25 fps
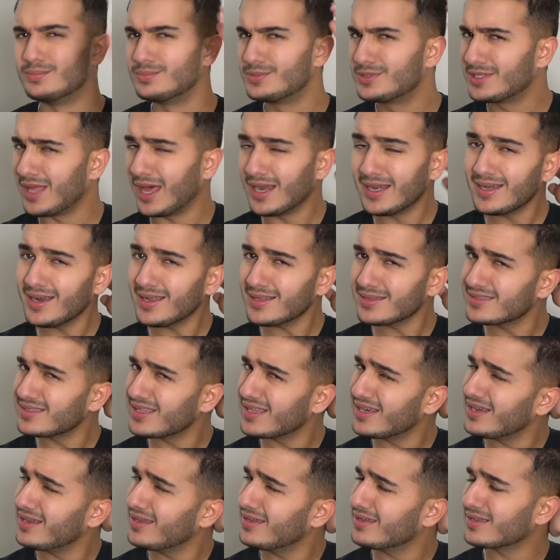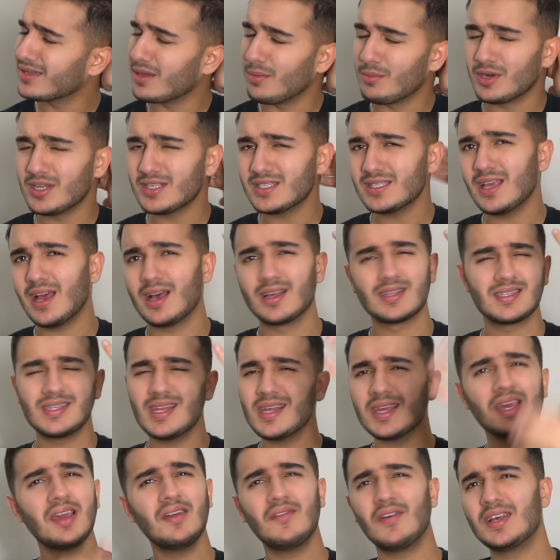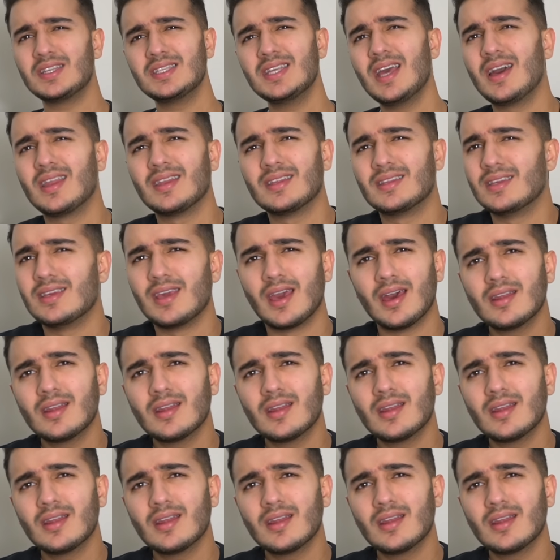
सारी रात तेरे कमरे से हंसने की आवाजें आ रही थी